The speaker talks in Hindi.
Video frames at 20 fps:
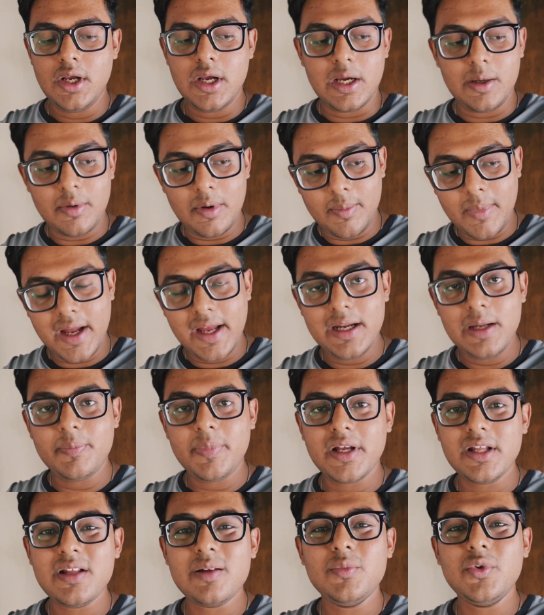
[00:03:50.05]
अब हमारे
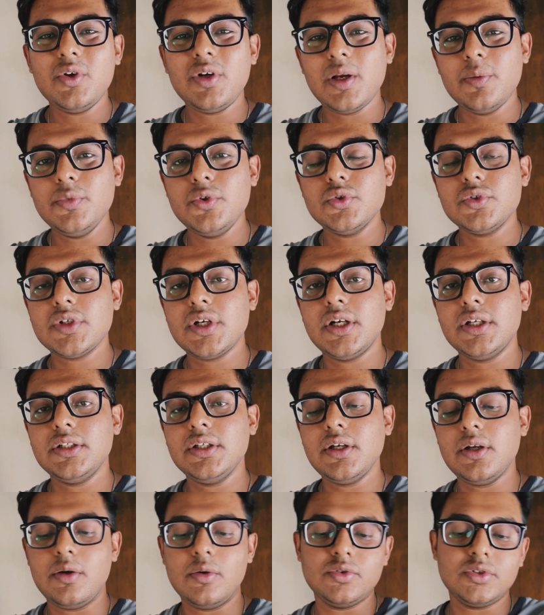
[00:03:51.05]
पास हम लोग कम यूज़ करते
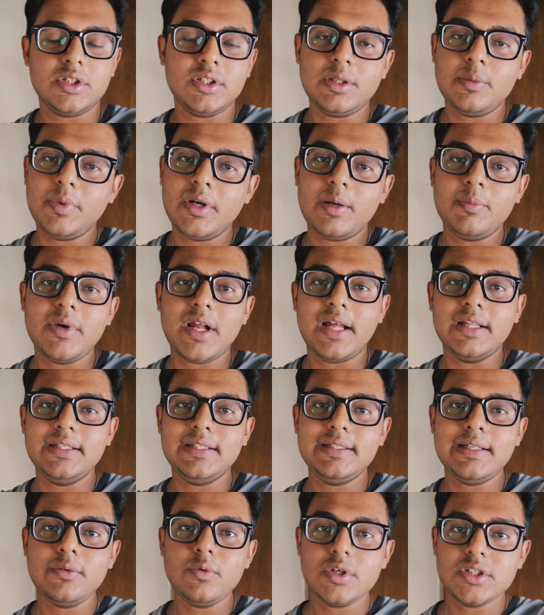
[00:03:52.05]
हैं और उसके अंदर फिर हम डाल
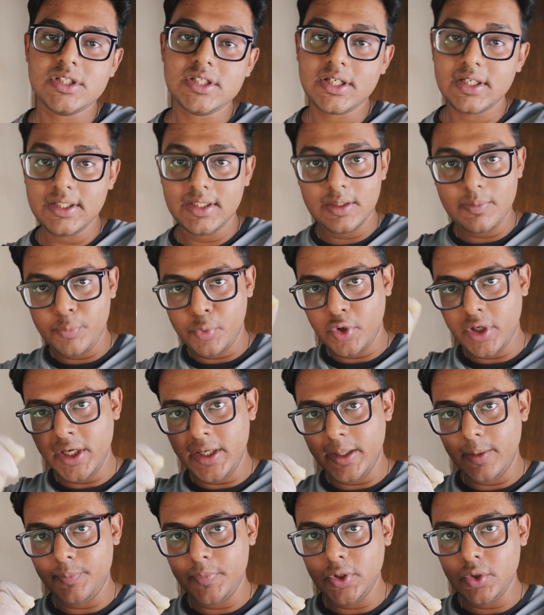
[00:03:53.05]
देते हैं वो अच्छे तरीके से पूरे
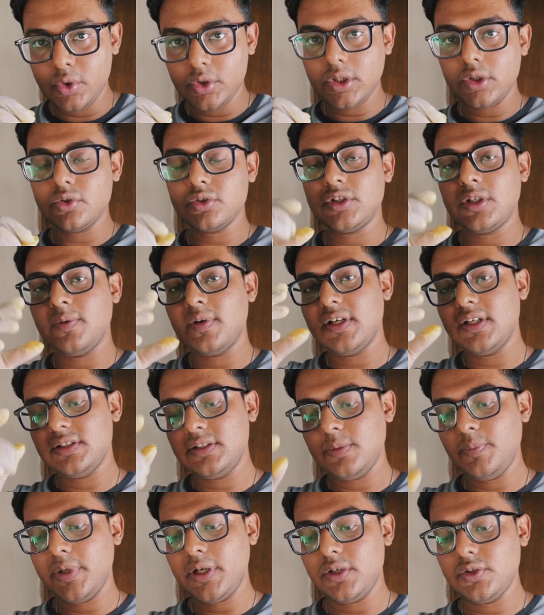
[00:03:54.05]
डिप नहीं होते उसकी वजह
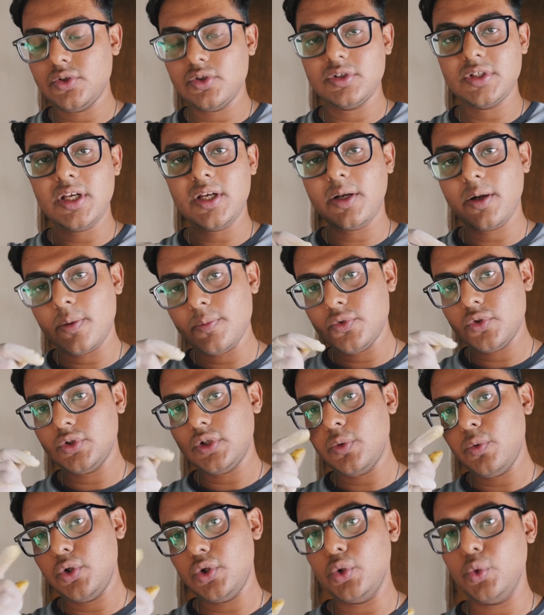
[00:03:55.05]
से फिर जो इसके क्रम्स होते
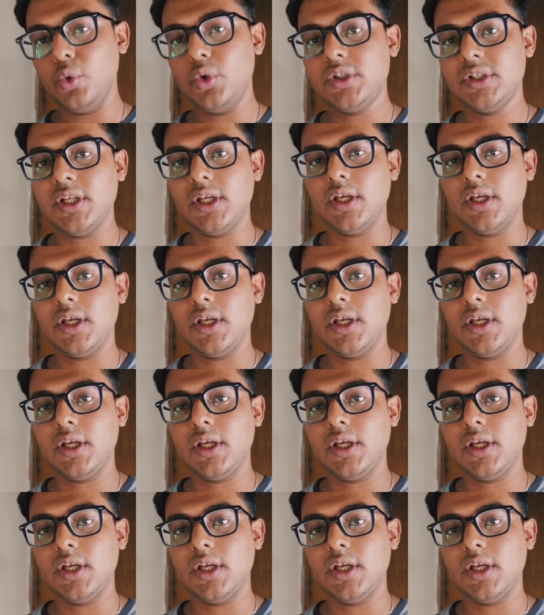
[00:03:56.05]
हैं वो टूटते